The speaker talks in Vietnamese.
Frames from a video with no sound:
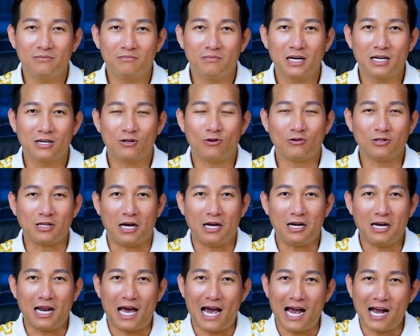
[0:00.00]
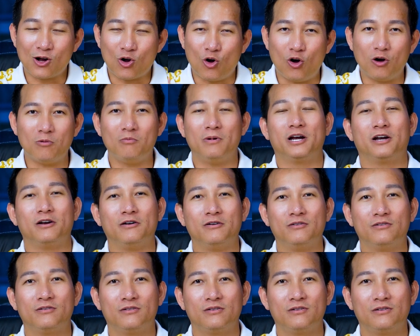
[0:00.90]
mình có thể la con mình
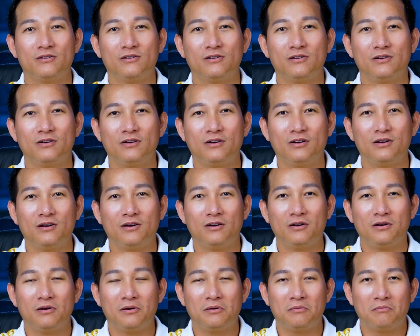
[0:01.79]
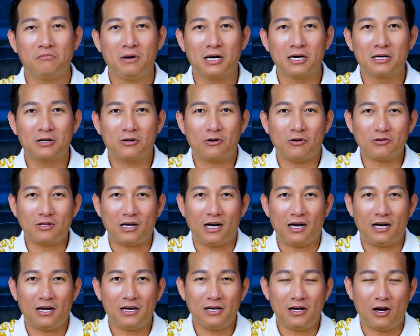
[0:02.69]
mình có
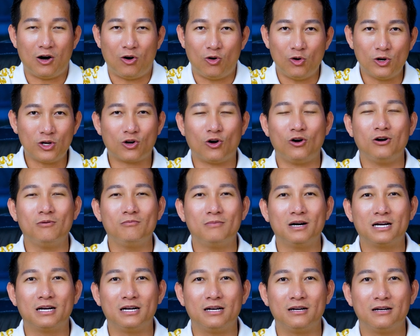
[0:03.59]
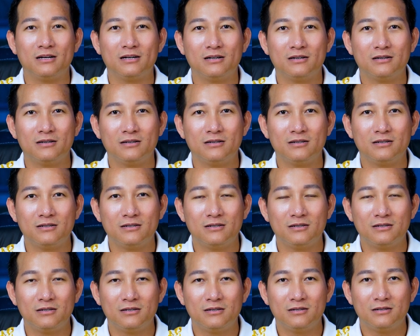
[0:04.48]
thể hỏi con mình
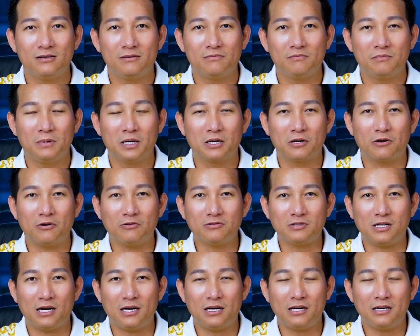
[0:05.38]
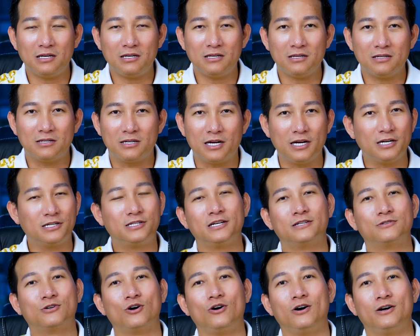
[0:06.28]
mình có thể chỉ
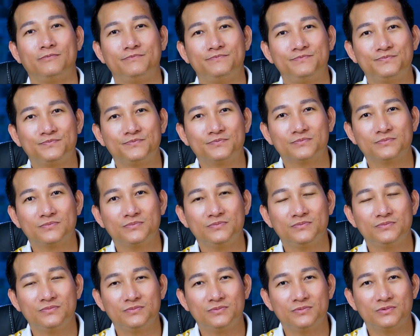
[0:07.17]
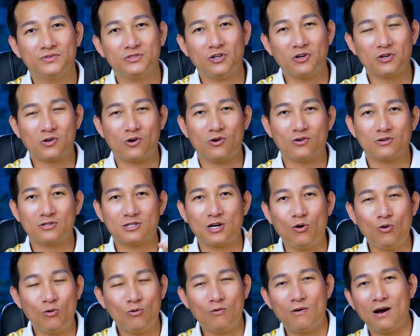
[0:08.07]
trích con nói con
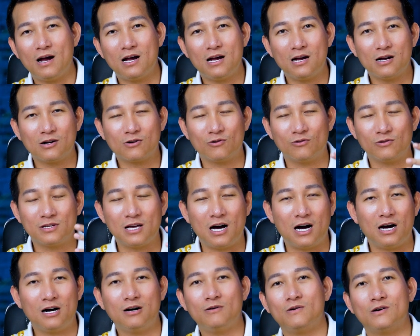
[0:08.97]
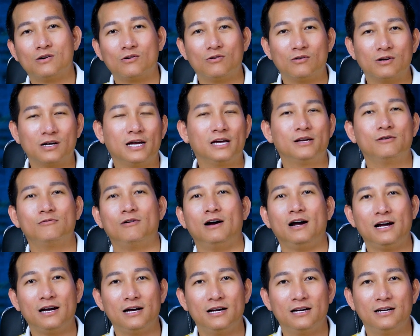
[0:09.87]
xấu quá con dở quá con kỳ
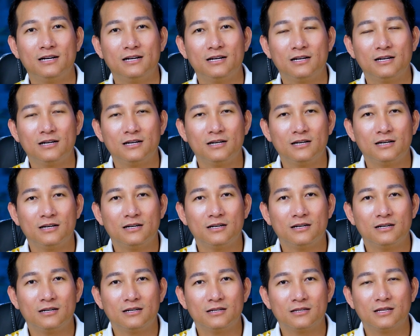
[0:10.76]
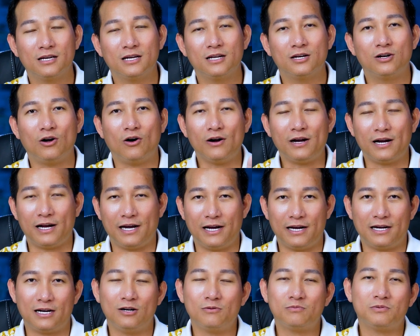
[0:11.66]
quá thì rõ
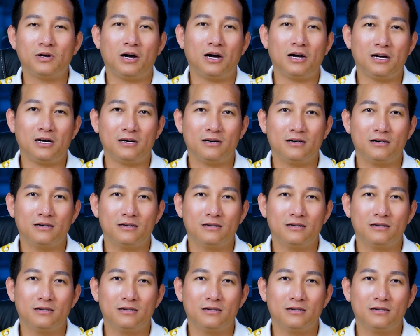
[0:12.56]
ràng lúc đó